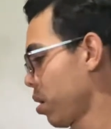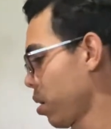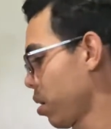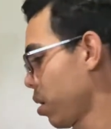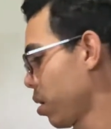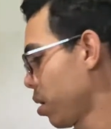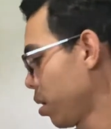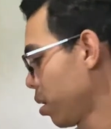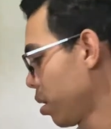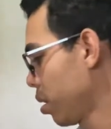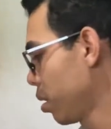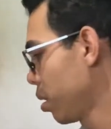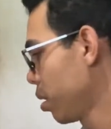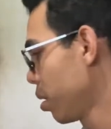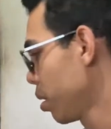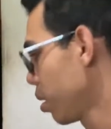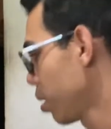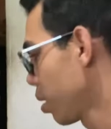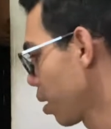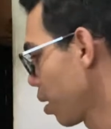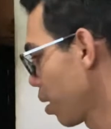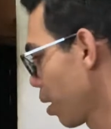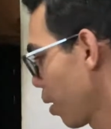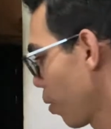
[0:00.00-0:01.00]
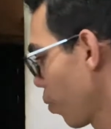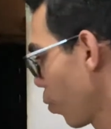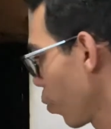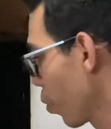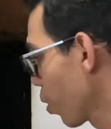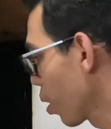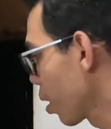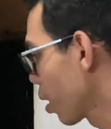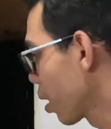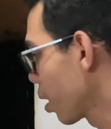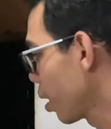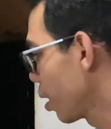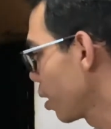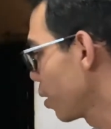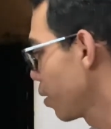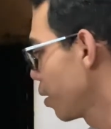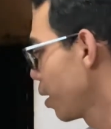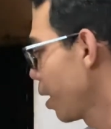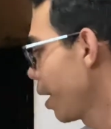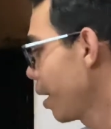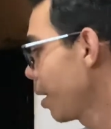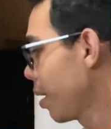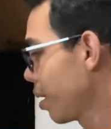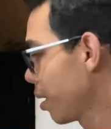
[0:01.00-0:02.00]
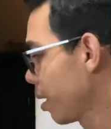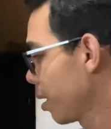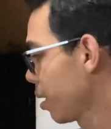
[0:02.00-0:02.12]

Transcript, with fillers: Uh, o cano, né?